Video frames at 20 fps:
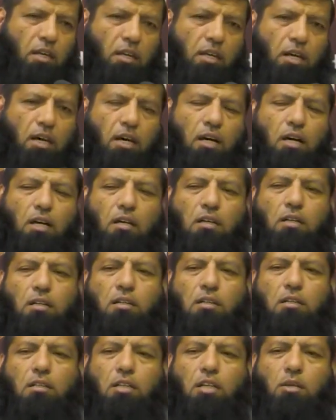अल्ला
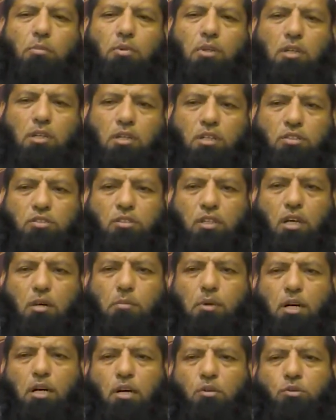इबलीस
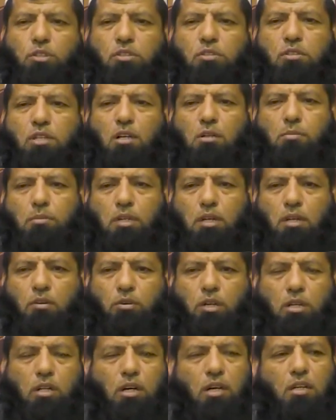अबा वस्तकबर
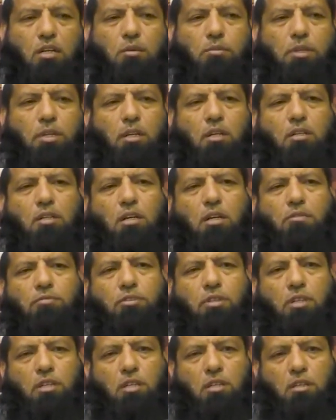वकान मिनल
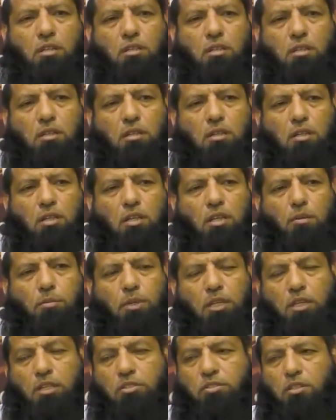काफरीन
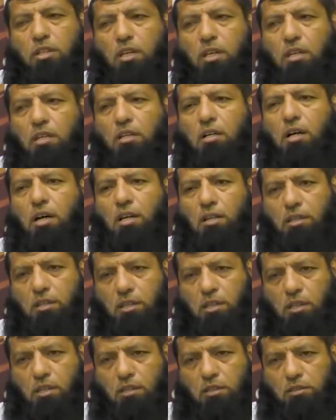इबलीस ने इनकार
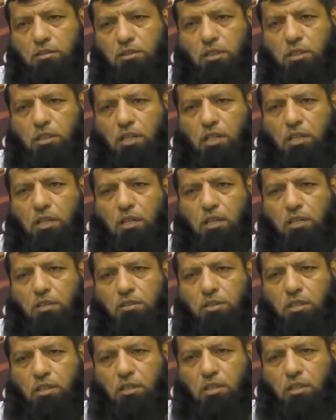किया सजदा करने से